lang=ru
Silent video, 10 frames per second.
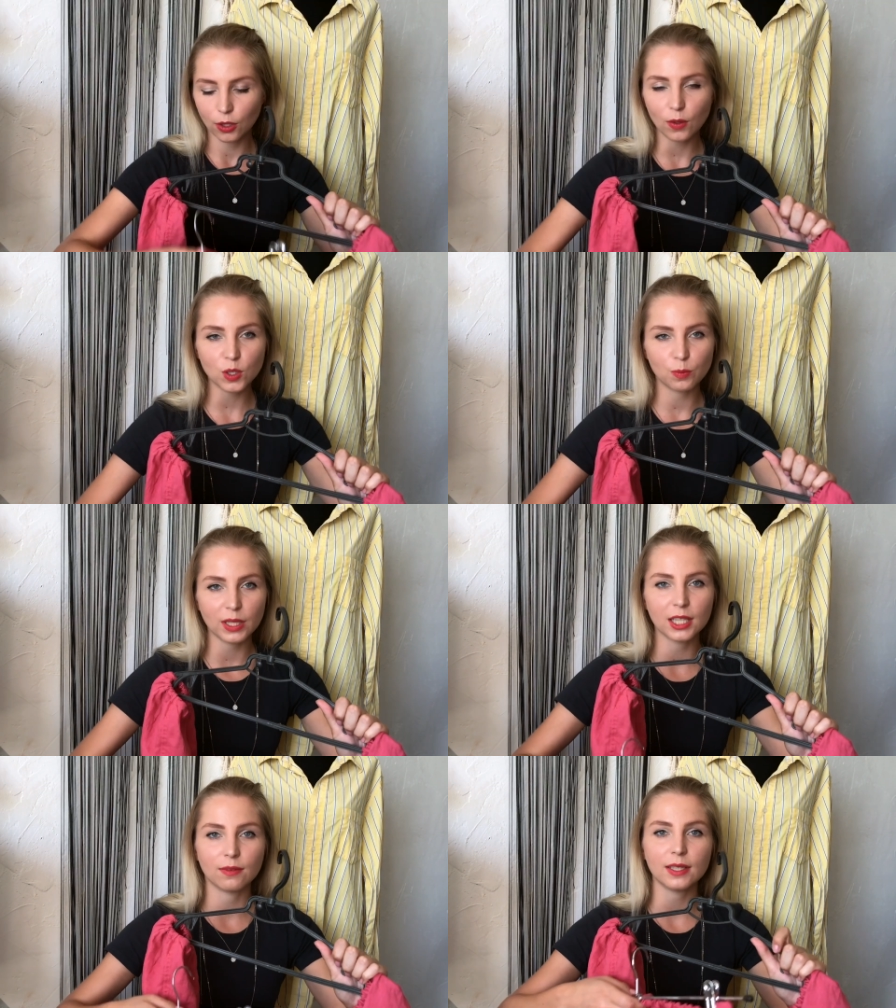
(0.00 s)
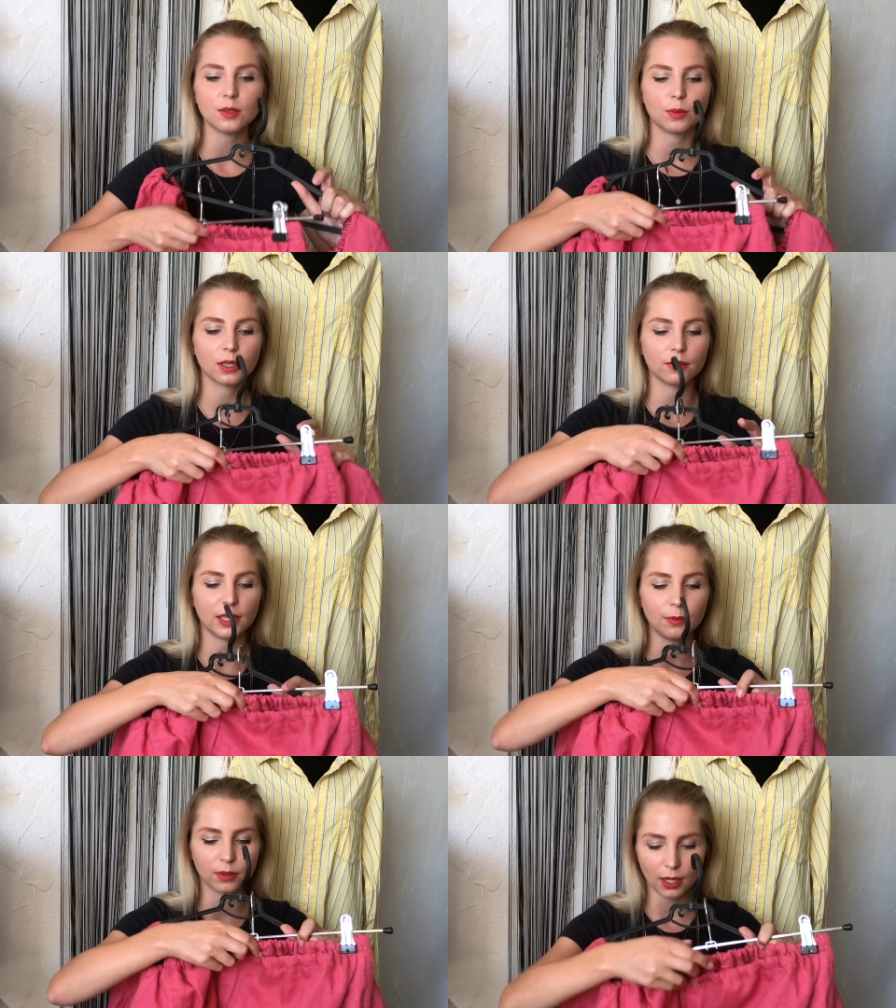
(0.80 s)
Ну а теперь давайте
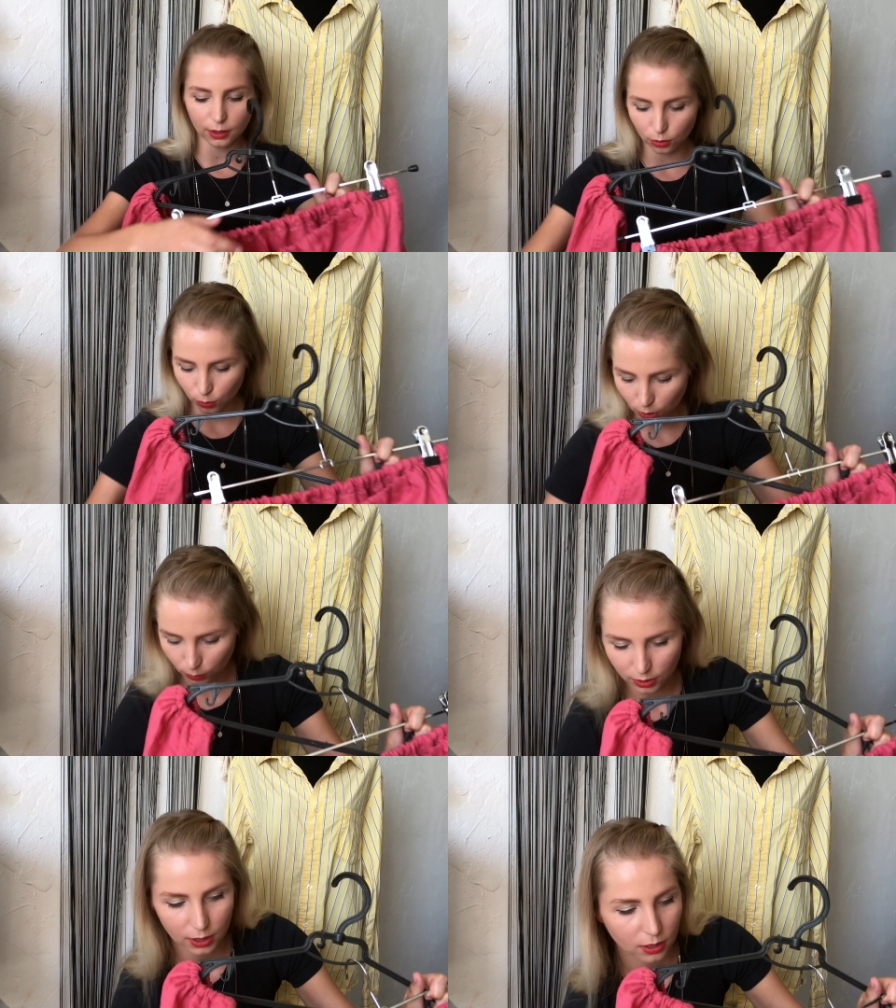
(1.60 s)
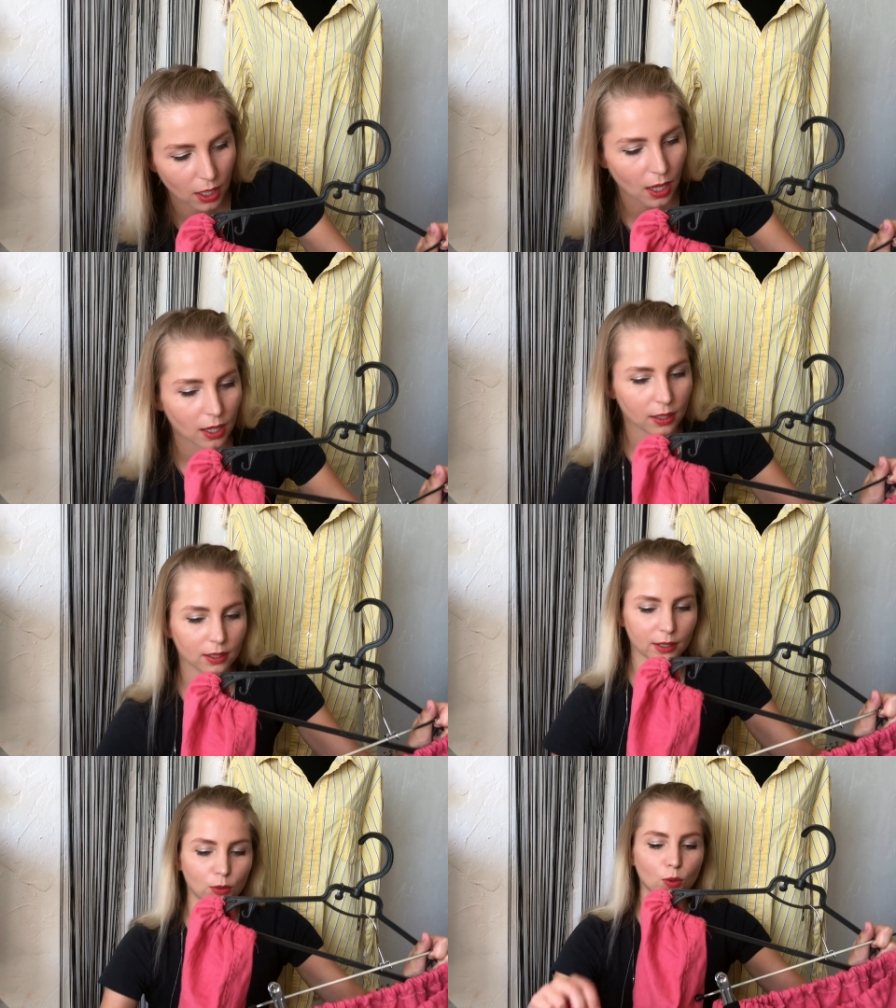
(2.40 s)
поговорим, как такое вот,
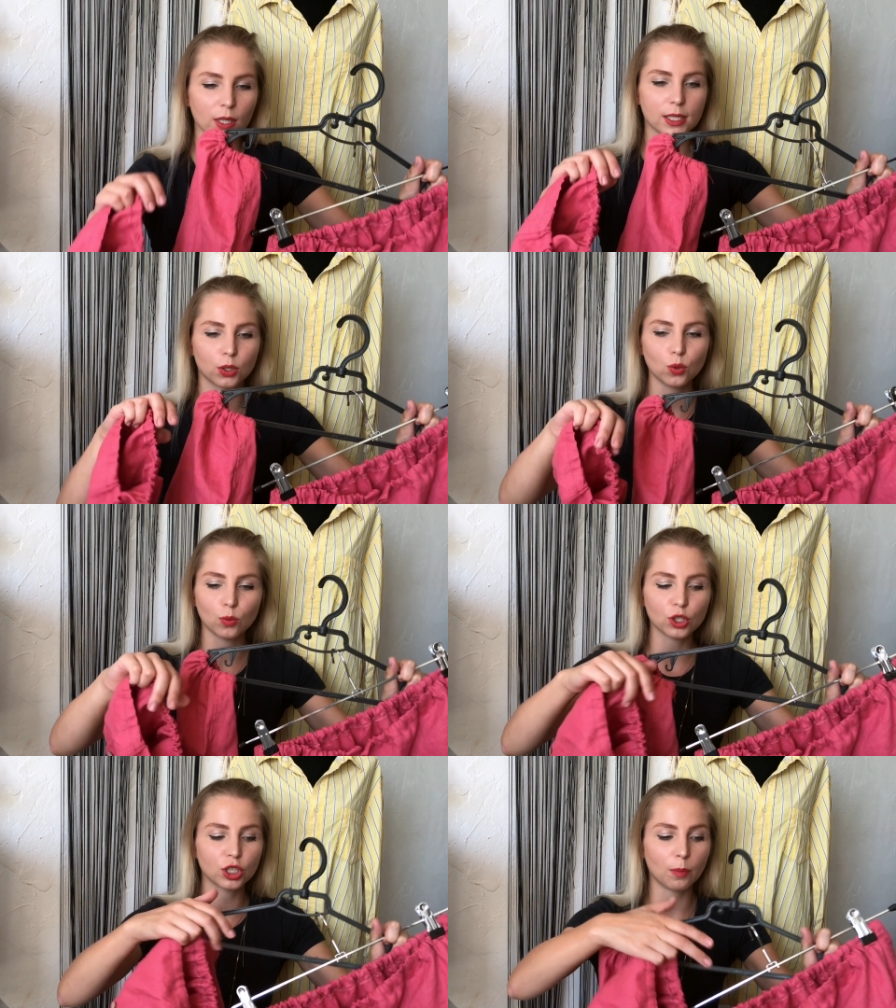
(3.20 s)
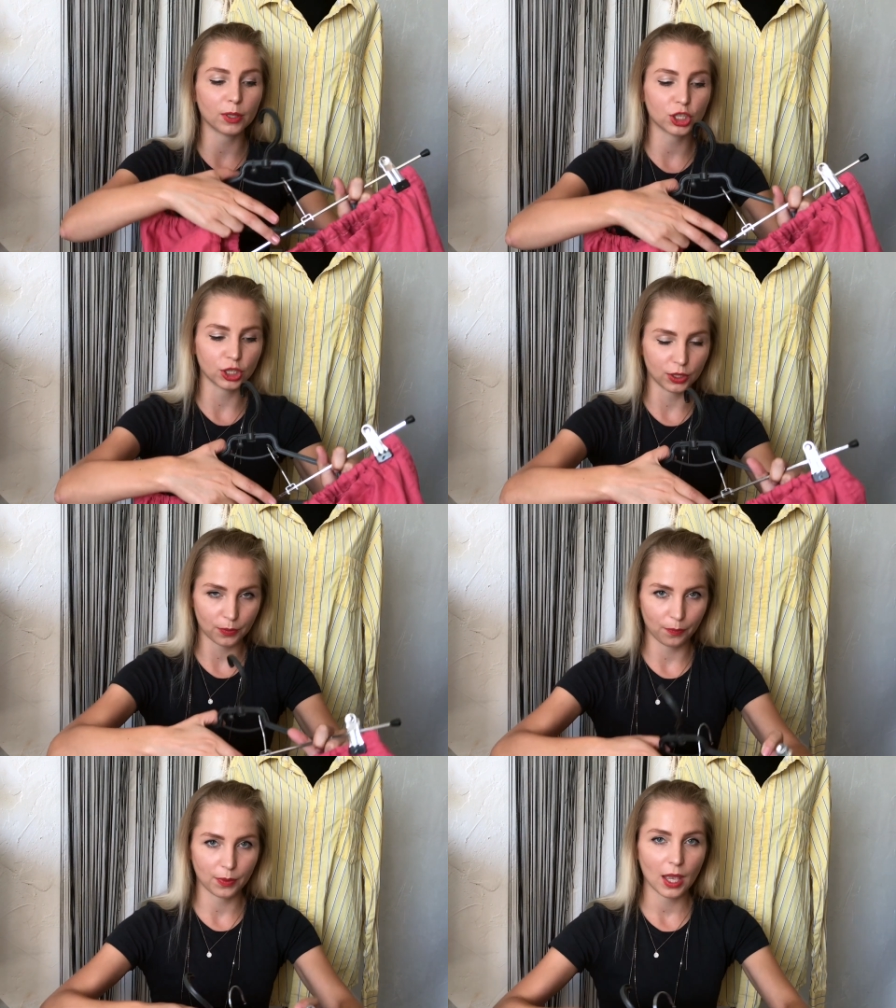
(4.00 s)
такую красоту можно
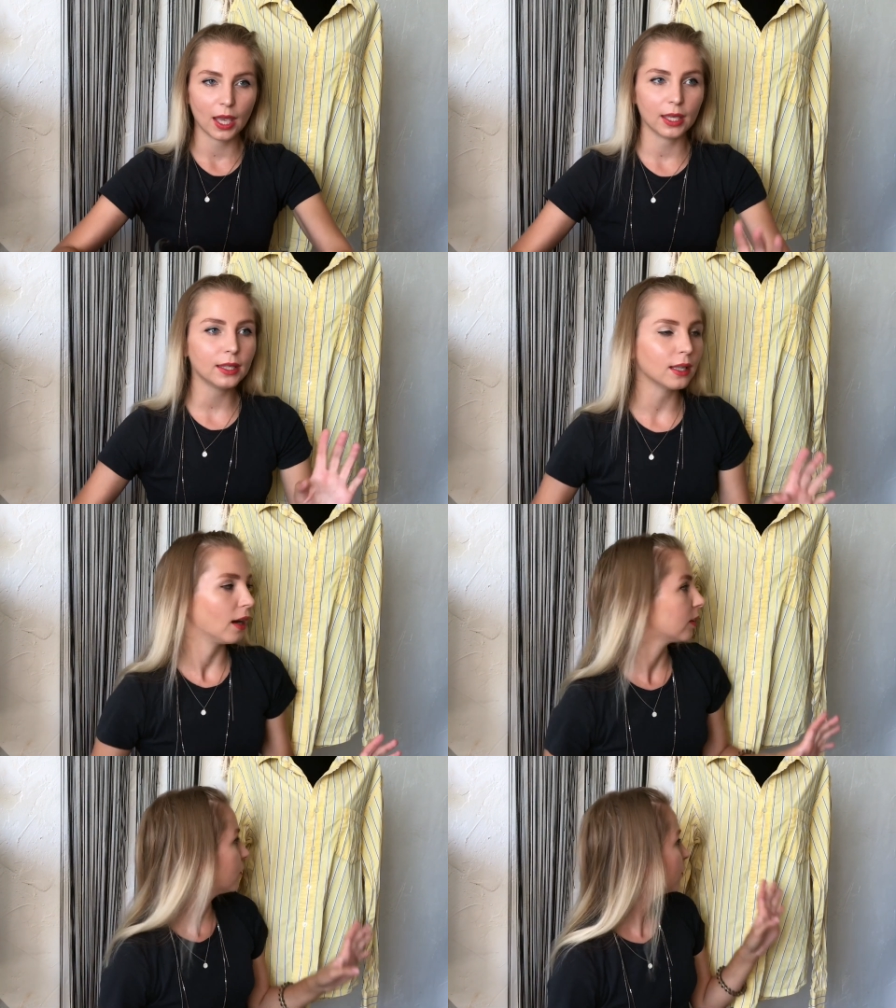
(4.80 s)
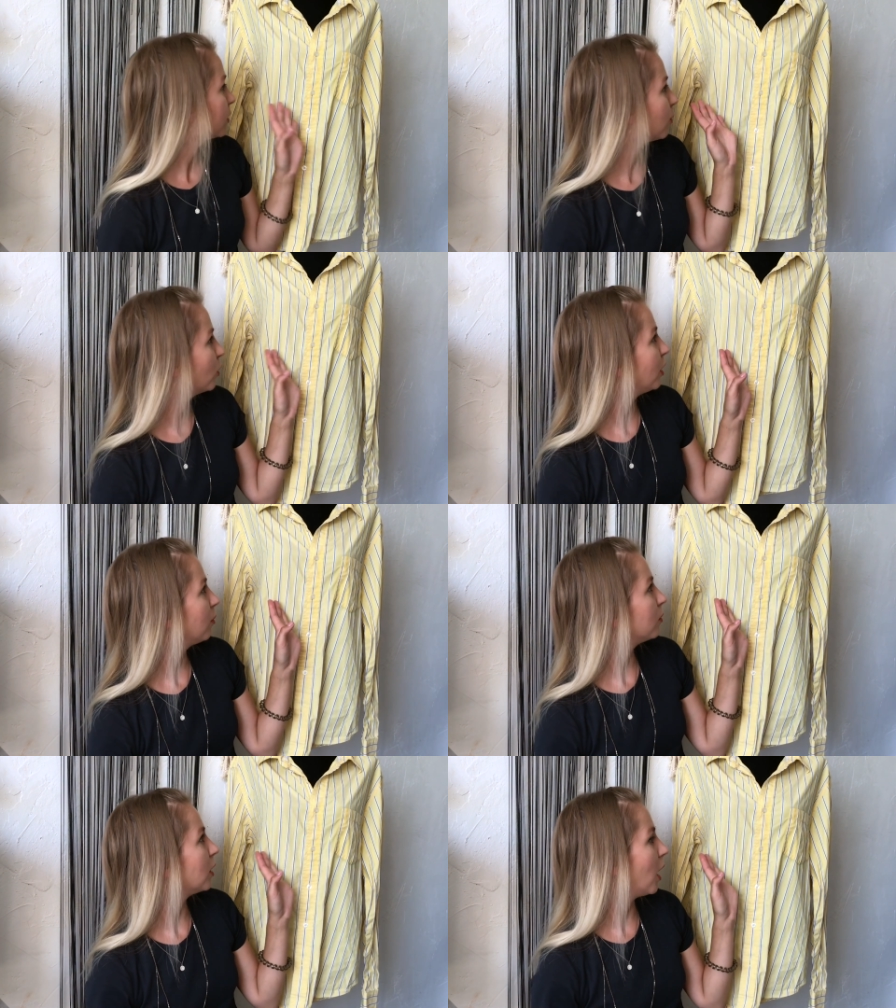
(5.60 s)
пошить. Итак,
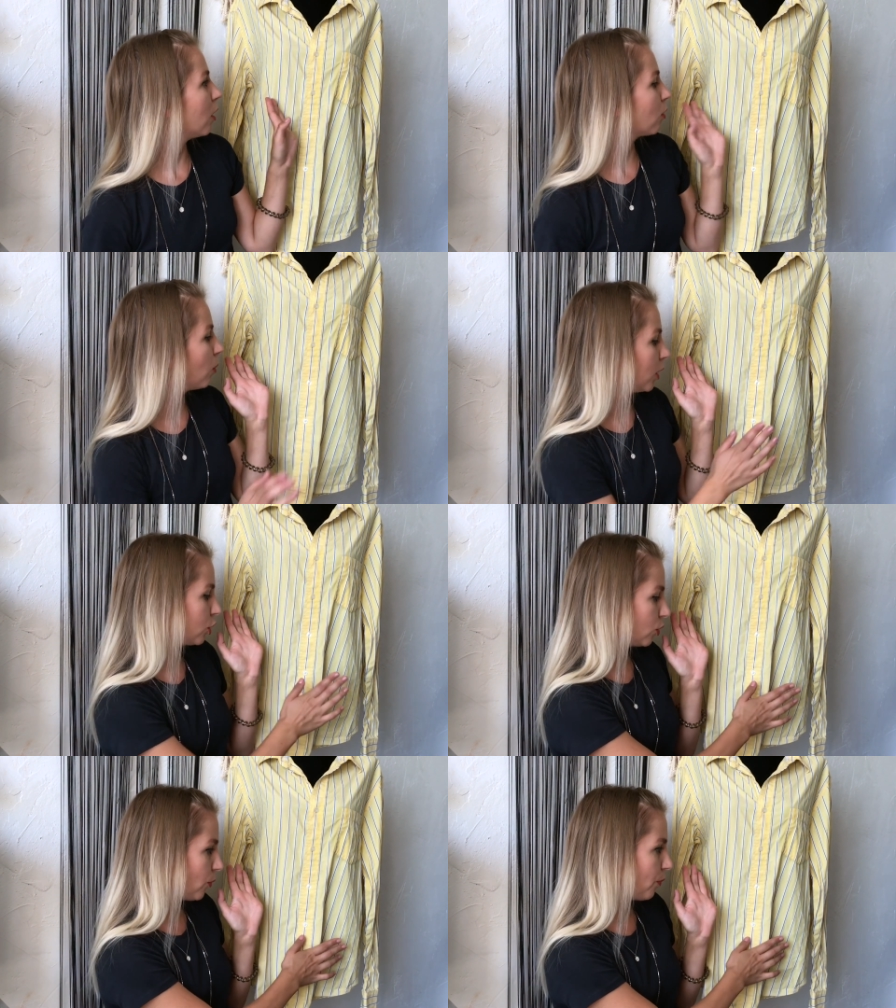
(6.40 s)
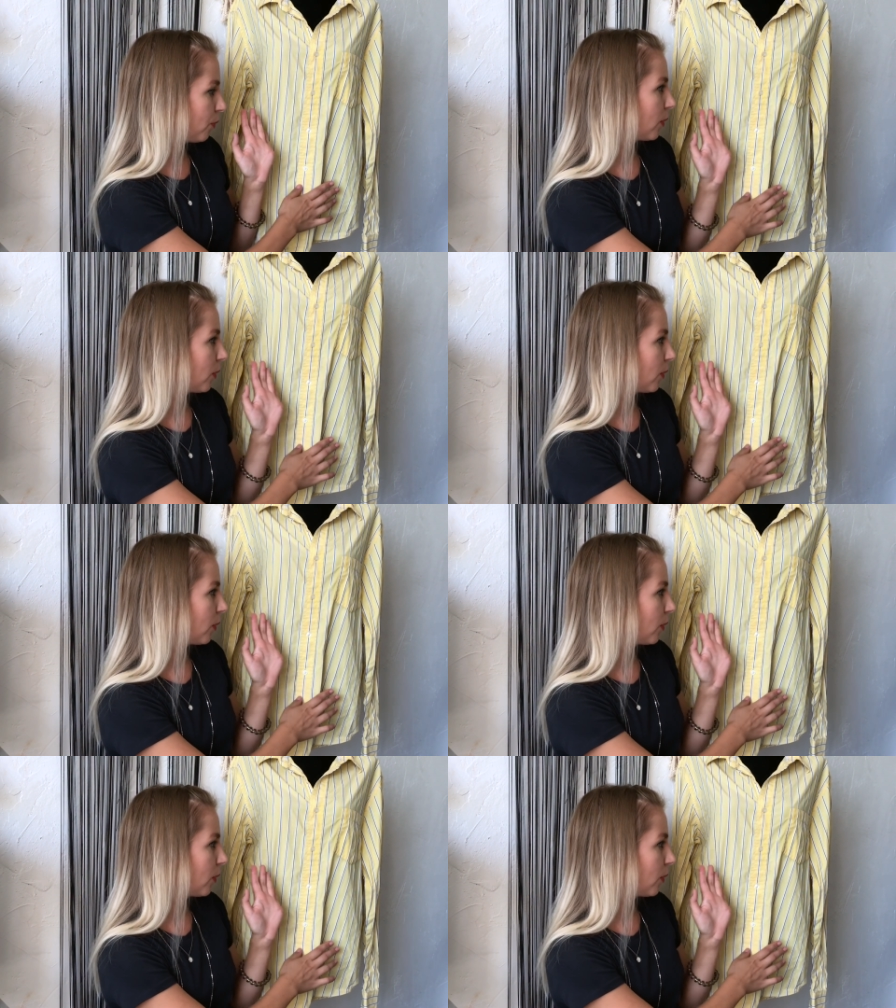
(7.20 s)
смотрим на рубашку.